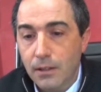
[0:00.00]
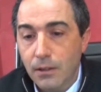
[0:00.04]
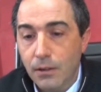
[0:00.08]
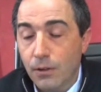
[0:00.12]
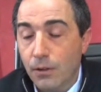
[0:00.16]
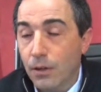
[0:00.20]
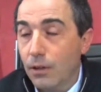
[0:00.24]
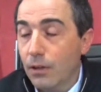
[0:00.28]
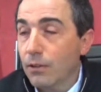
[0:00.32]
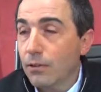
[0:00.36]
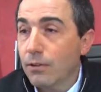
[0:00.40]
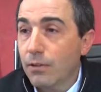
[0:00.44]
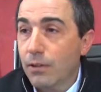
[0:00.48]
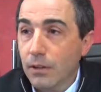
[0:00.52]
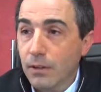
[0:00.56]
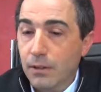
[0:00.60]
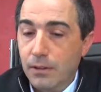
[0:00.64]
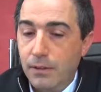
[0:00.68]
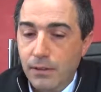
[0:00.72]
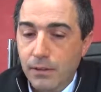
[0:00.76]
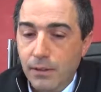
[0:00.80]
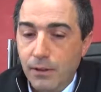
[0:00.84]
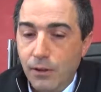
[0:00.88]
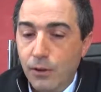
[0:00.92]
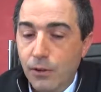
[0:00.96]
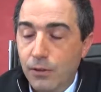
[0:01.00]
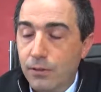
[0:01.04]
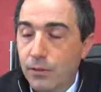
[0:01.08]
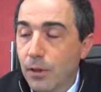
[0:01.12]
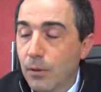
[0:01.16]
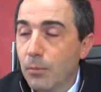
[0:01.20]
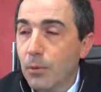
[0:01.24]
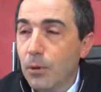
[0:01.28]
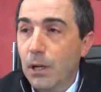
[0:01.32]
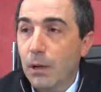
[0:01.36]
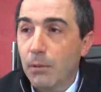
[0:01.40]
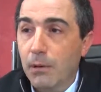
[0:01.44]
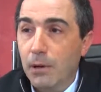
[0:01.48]
lo que no se, se conoce
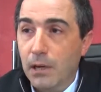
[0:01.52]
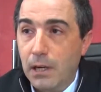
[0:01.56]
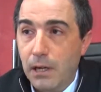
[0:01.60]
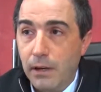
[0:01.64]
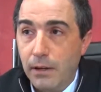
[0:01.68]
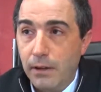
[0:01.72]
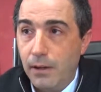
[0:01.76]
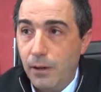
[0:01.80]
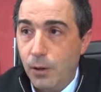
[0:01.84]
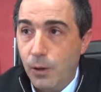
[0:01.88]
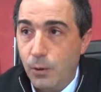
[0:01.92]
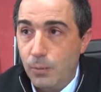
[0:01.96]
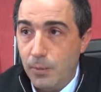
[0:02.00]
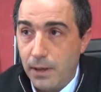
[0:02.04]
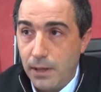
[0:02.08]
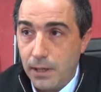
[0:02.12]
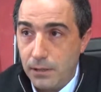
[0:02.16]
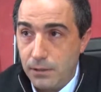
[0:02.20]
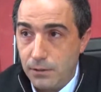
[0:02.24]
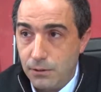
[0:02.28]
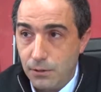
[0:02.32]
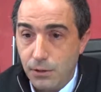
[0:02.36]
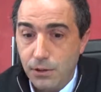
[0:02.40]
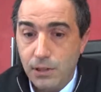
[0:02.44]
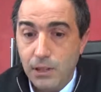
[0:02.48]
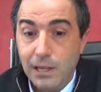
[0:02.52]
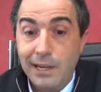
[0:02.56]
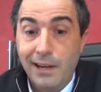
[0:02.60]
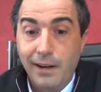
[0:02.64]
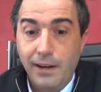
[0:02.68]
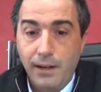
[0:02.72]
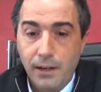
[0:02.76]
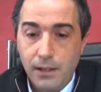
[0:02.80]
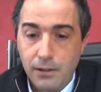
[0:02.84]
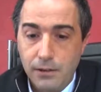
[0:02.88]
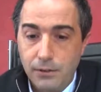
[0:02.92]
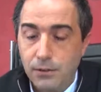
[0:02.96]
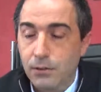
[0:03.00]
como la Bajada de los Maestros y el
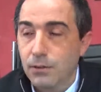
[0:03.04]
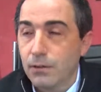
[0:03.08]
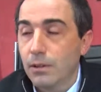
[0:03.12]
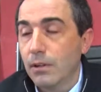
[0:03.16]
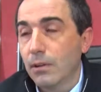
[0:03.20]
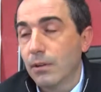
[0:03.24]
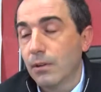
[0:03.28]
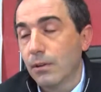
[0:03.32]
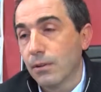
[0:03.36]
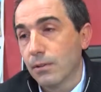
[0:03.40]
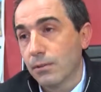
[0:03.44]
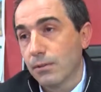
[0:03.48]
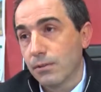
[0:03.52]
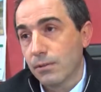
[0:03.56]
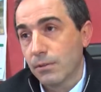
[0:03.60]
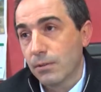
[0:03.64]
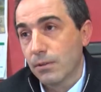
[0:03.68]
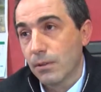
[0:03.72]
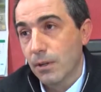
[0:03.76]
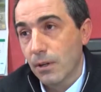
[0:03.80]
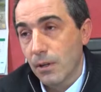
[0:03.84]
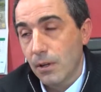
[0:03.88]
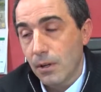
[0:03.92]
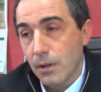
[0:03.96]
resto de los